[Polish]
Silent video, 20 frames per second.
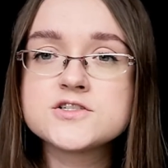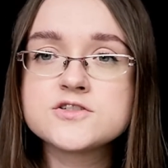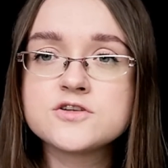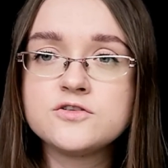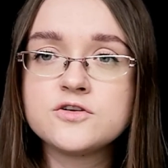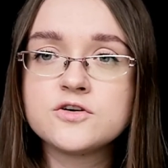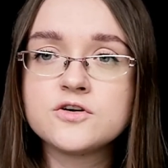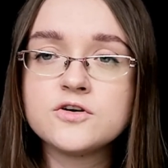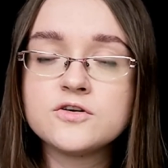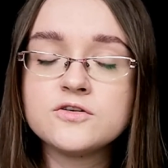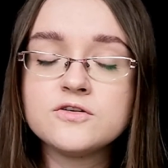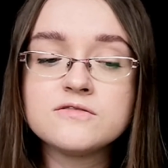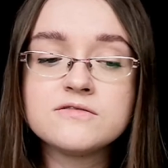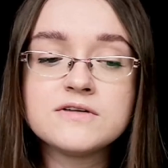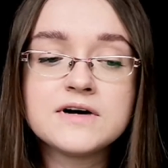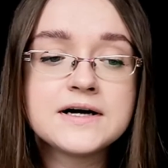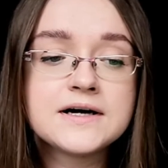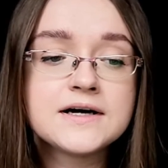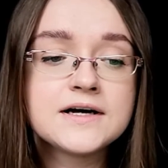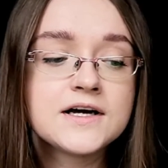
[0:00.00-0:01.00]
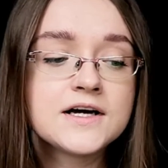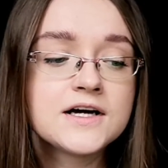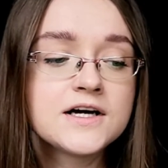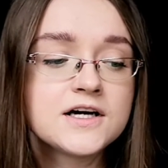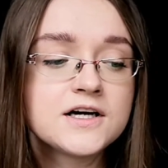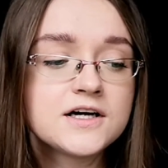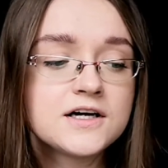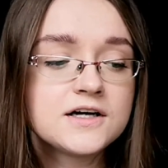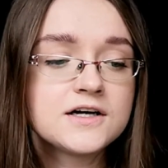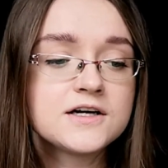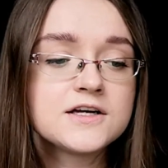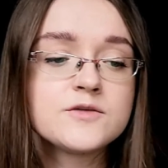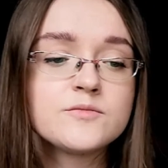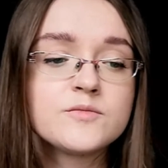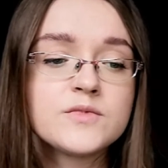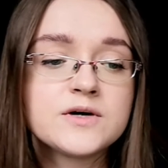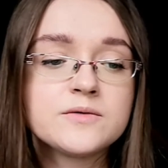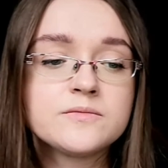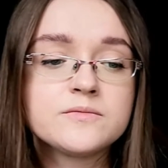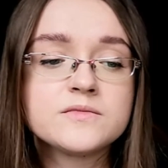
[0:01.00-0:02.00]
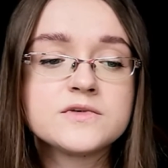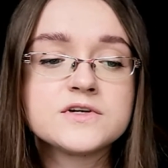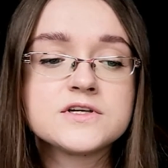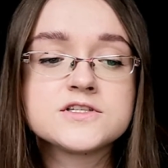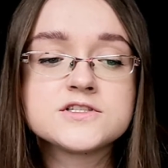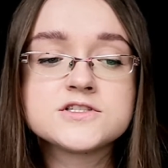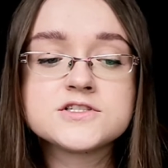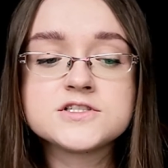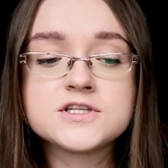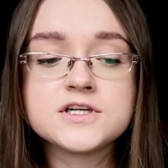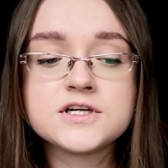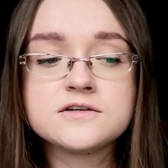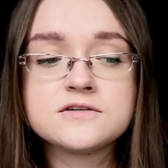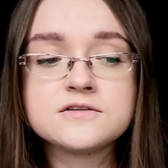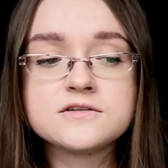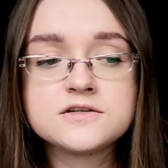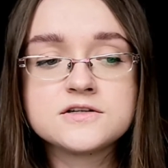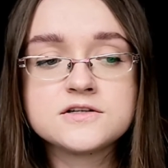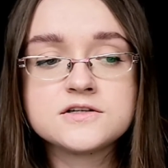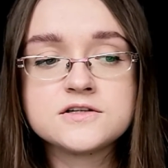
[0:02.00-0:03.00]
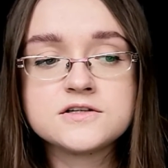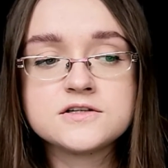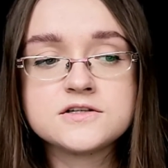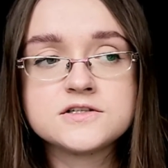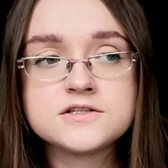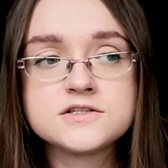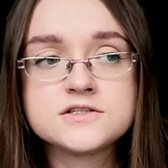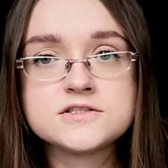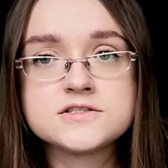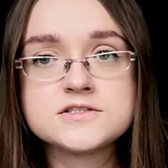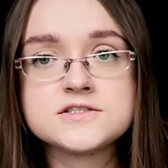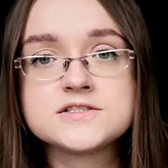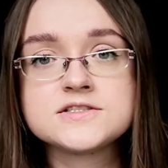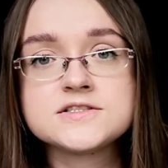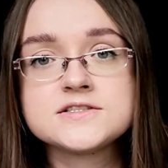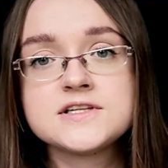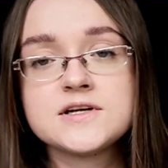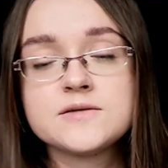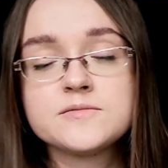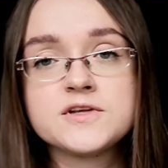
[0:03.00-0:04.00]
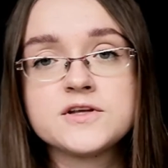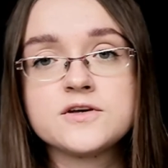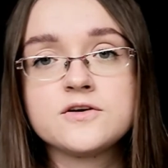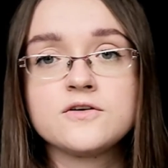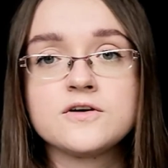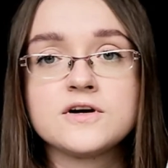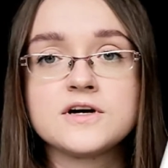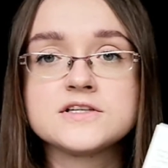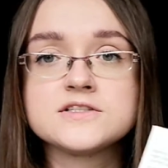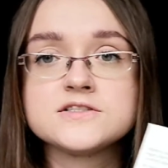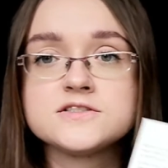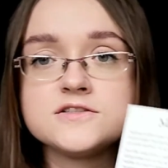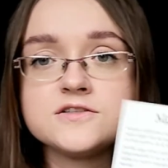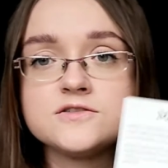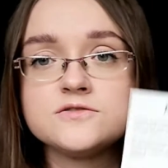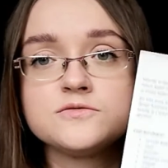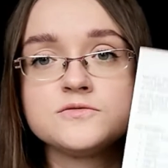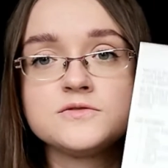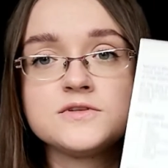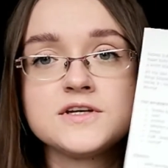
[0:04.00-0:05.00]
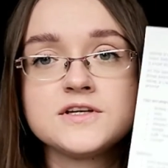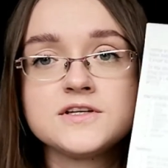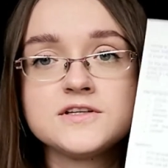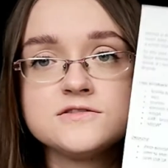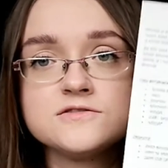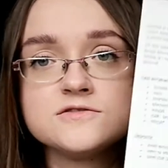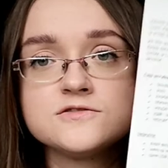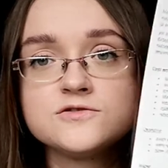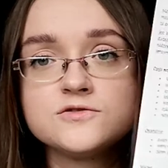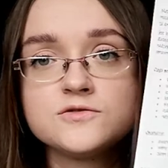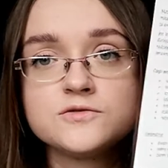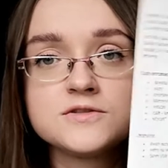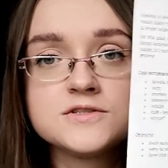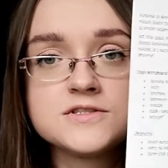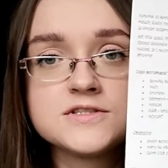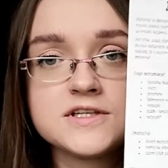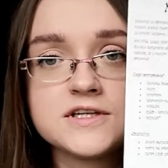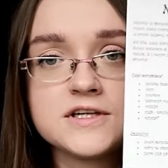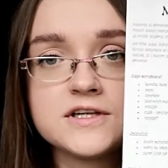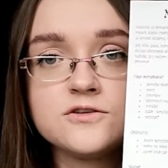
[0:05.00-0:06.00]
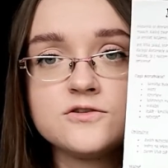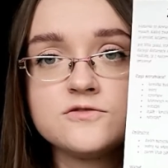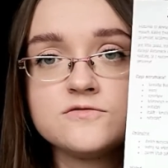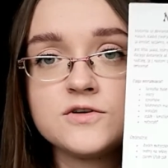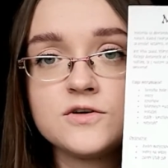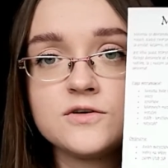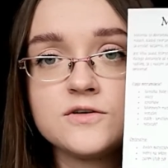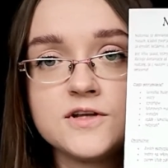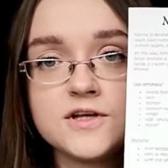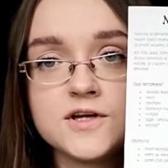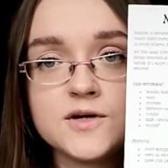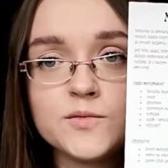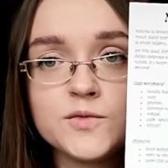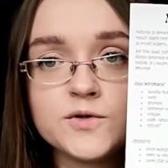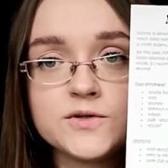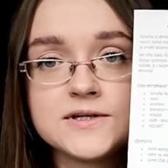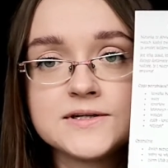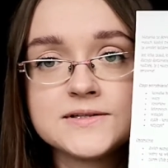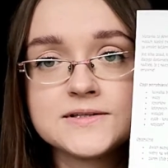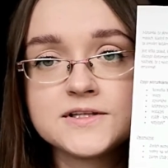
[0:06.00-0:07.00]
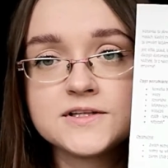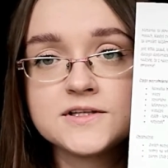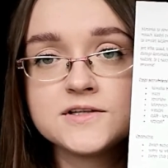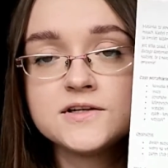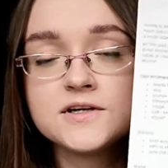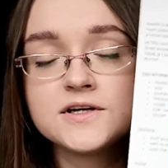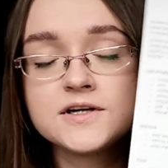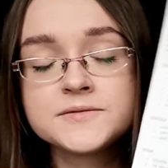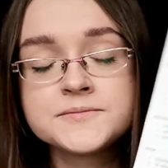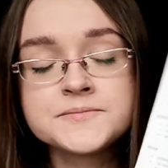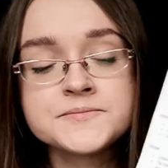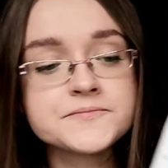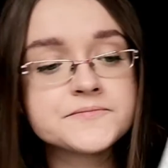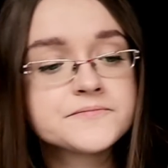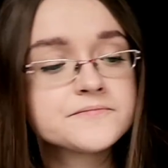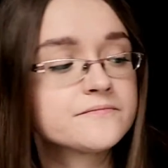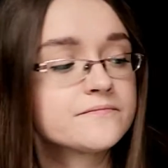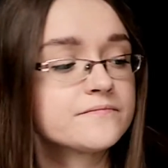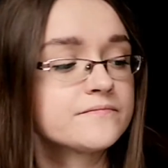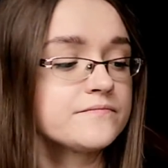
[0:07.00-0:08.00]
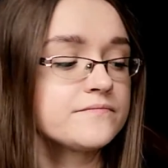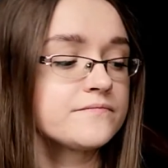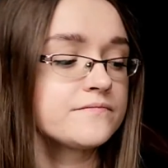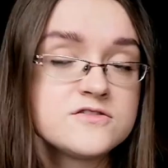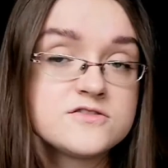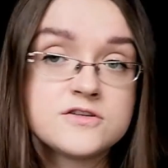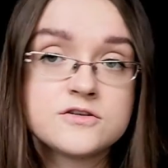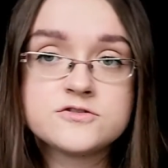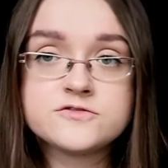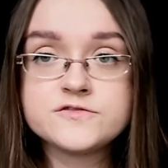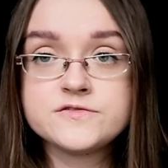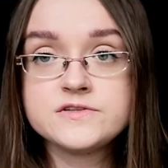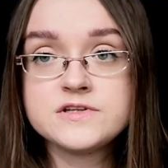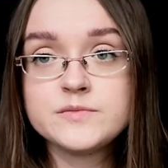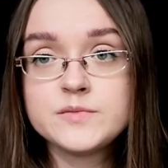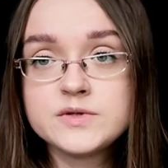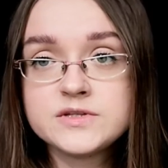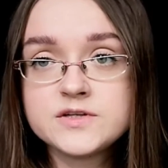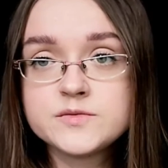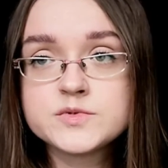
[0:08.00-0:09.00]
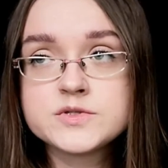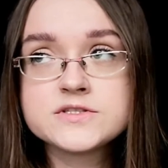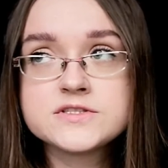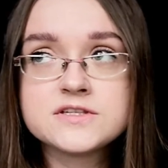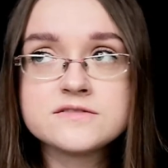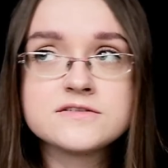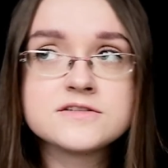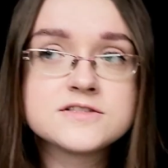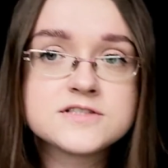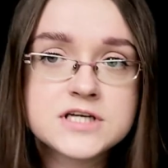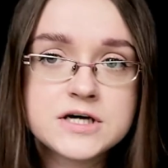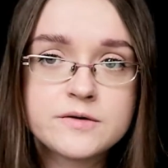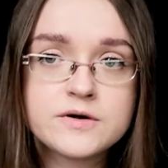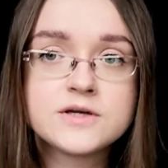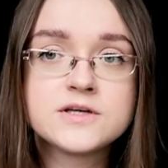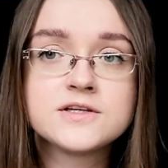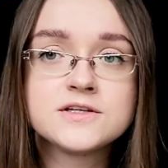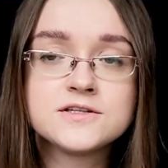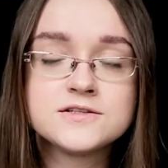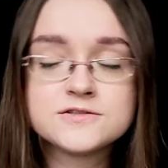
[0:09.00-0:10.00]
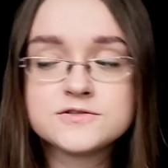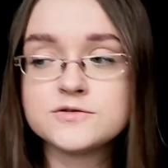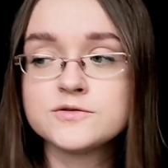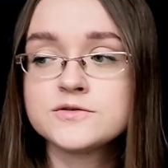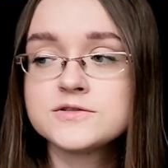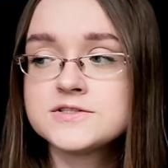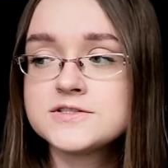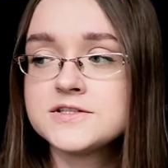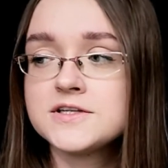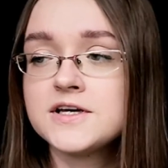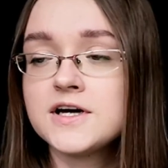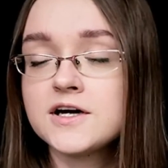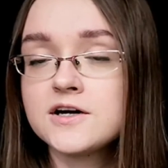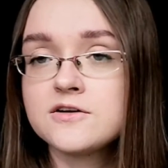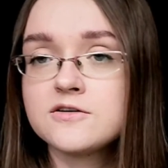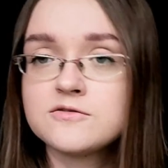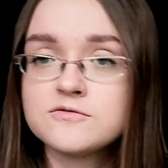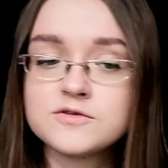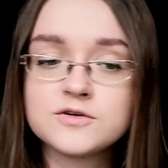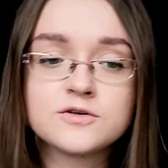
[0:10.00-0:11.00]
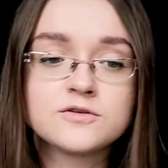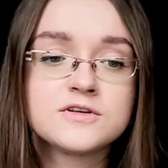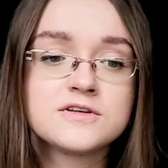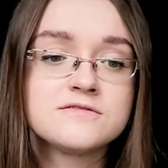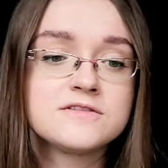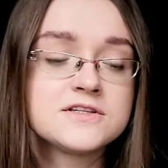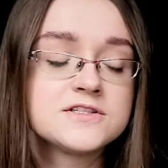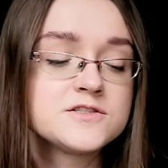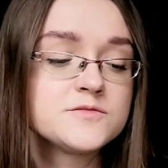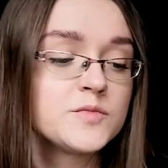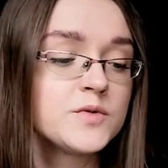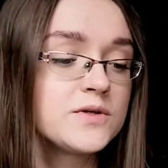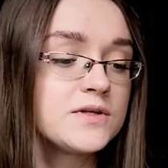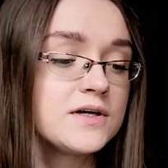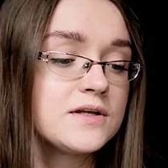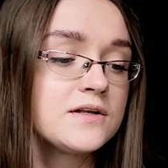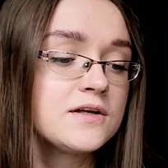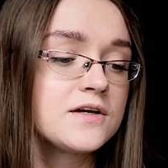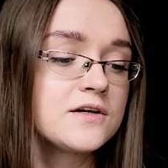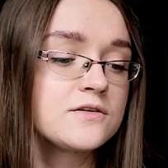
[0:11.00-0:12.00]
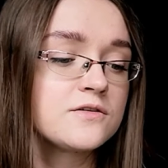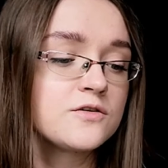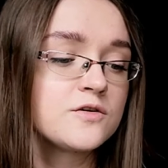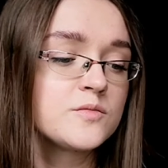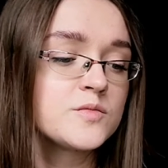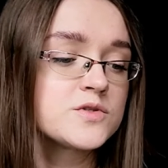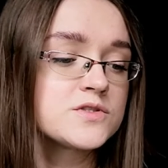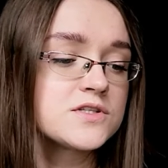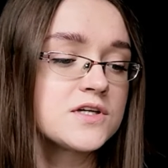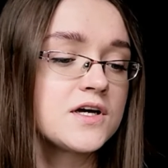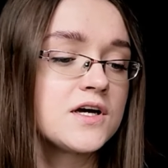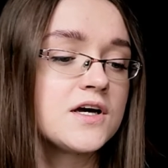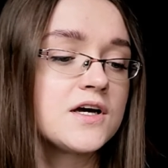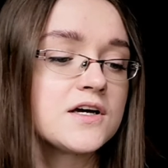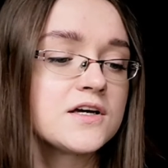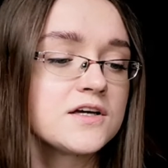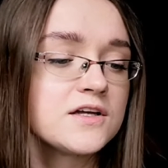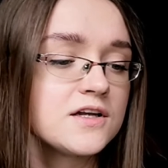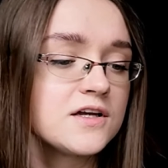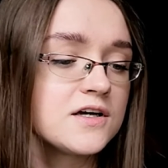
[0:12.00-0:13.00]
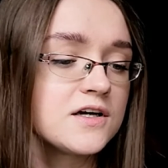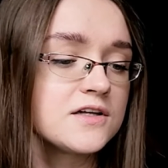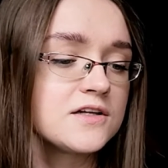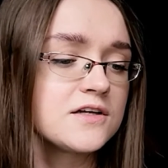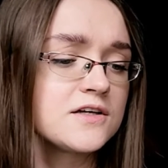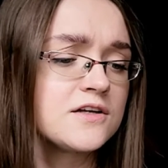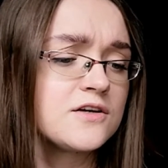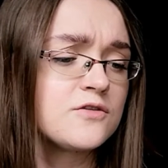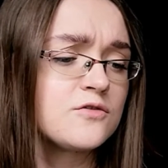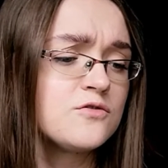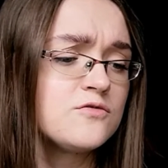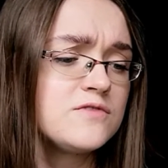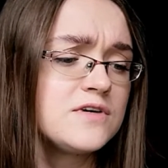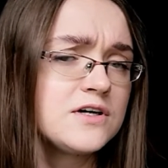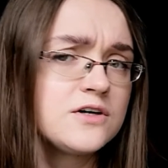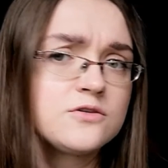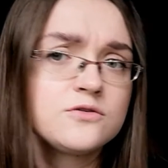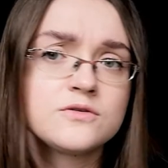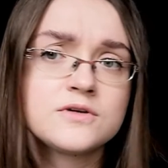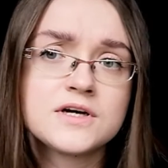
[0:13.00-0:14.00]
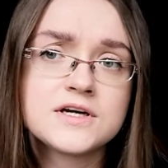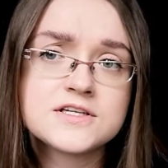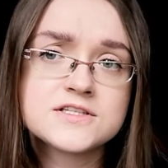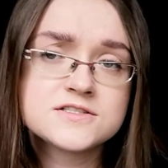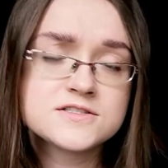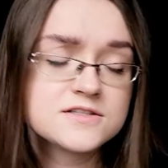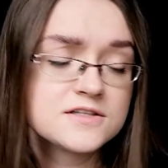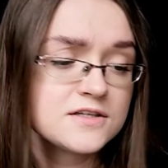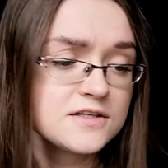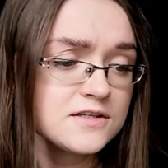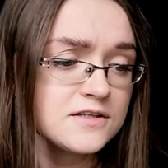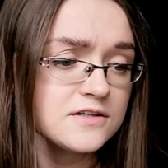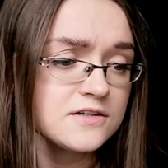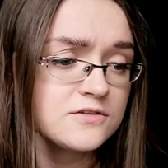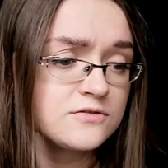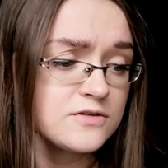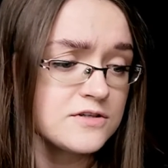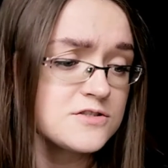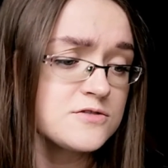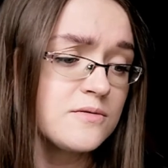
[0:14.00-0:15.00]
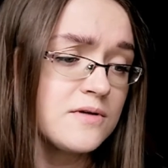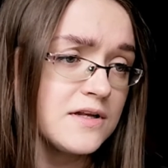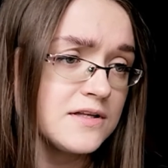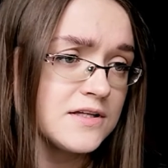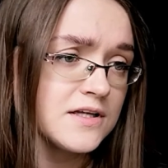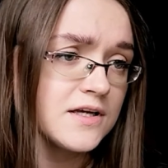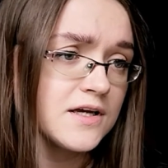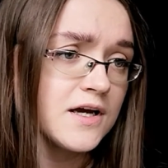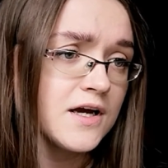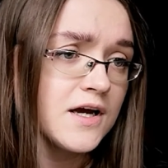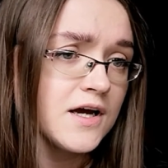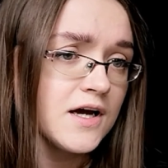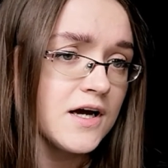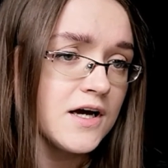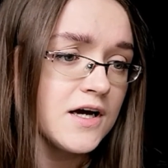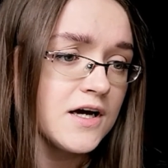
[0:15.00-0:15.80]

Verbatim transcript: szczodrogodowa e, i mam jeszcze z tamtej okazji tutaj instrukcję do wykonania motanki. Nie będę przedstawiać całej instrukcji, jak wykonywać motankę, tylko może kilka takich uwag, która jest, e, które są na tej